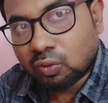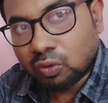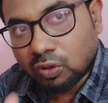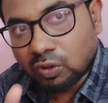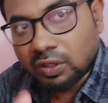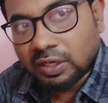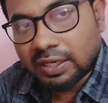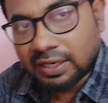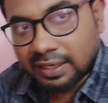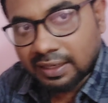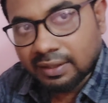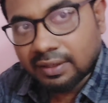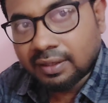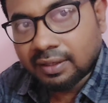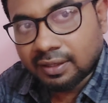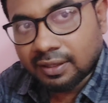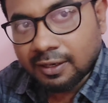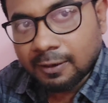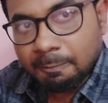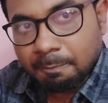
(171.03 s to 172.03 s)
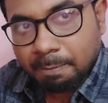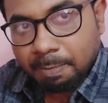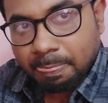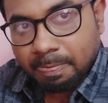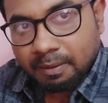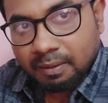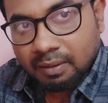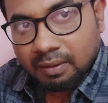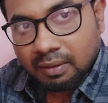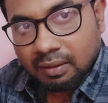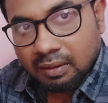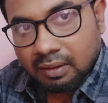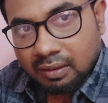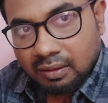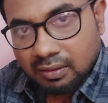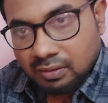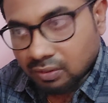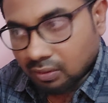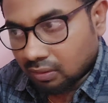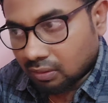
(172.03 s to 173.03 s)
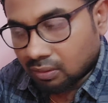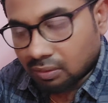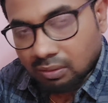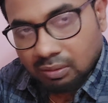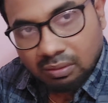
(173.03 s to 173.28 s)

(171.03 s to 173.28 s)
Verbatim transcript: உறுதுணையாக நான் இருக்கேன் ஸோ